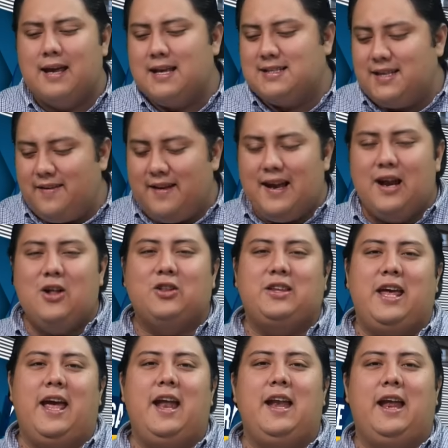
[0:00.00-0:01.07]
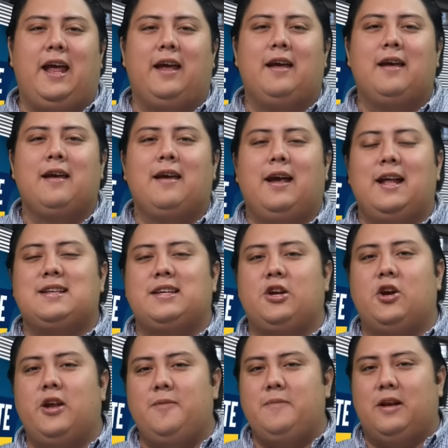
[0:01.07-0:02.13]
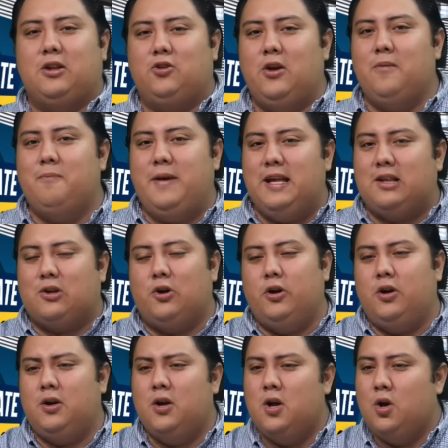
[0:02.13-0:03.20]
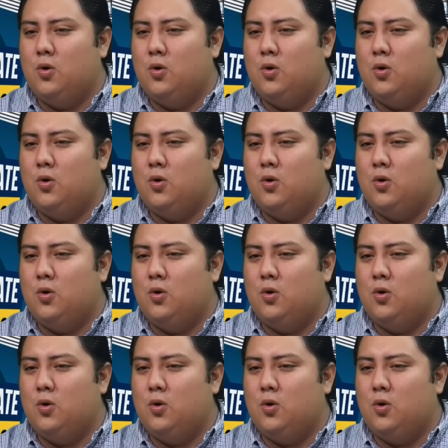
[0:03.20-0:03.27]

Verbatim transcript: Si dinero tiene. El señor invirtió en Bitcoin